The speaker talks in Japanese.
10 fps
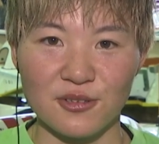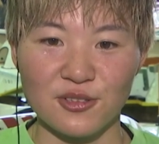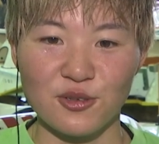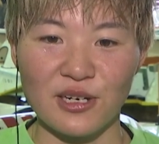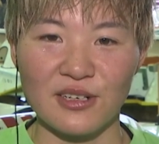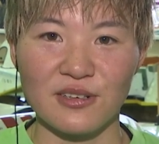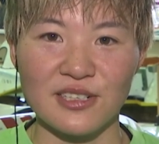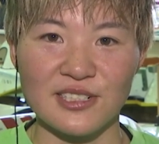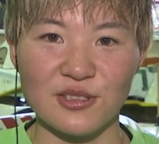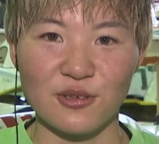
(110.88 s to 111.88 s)
福岡の
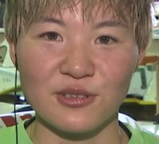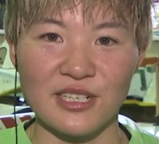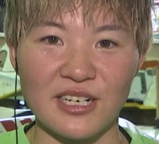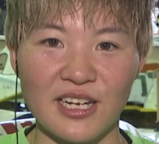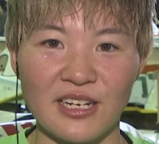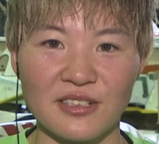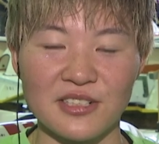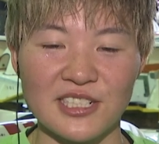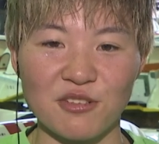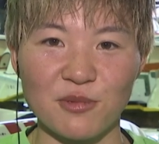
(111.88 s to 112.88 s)
レース場、前回
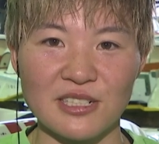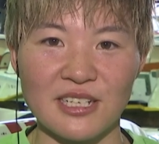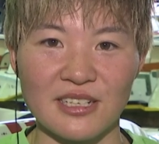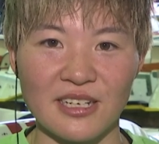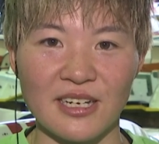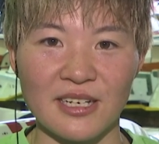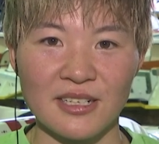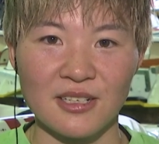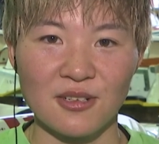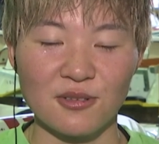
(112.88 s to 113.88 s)
悔しい思いしたんで、
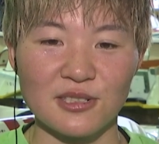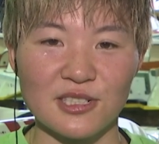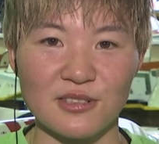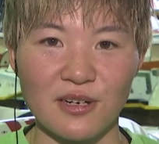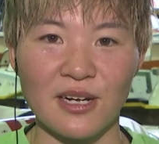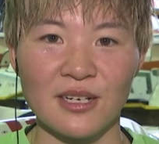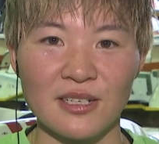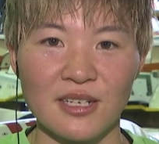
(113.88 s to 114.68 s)
今節は